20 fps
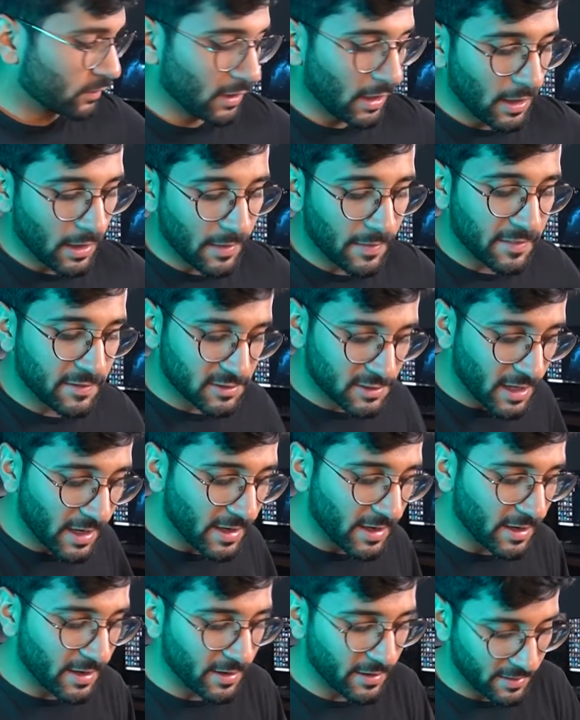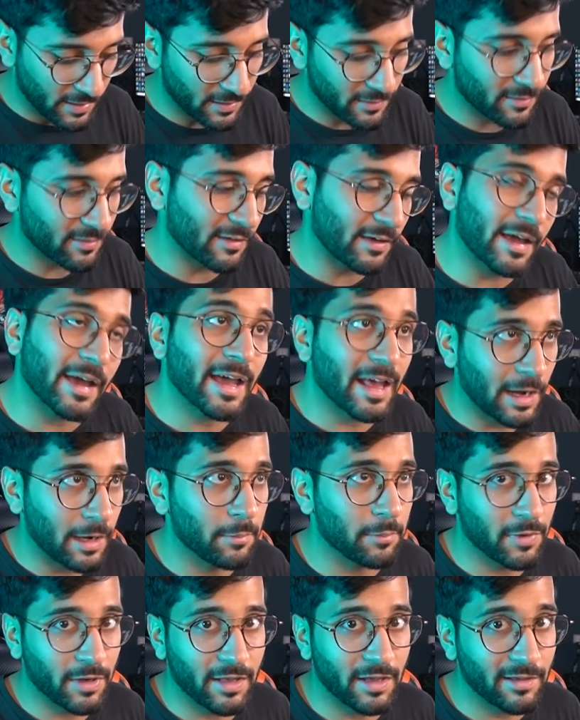وتاخذ شيء يقص غير
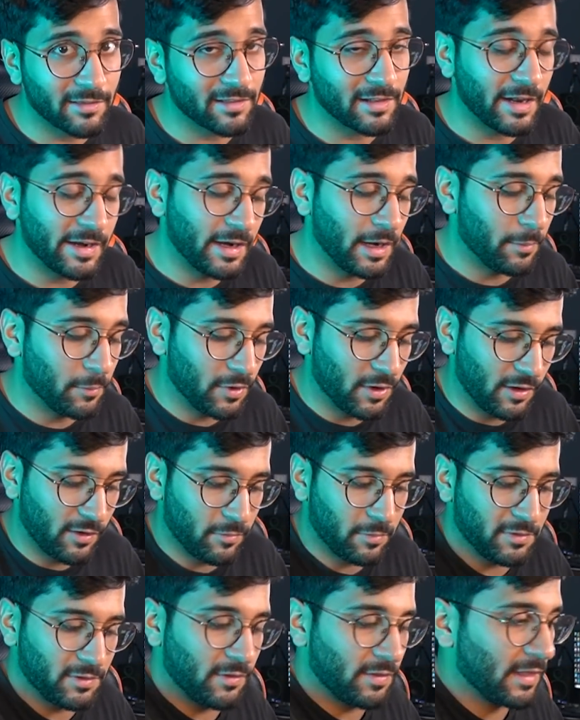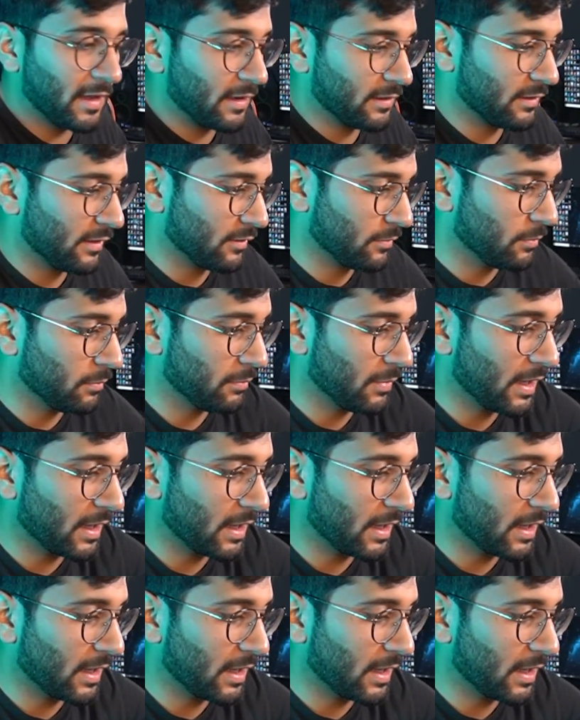المقص لان المقص بتضطر تقص من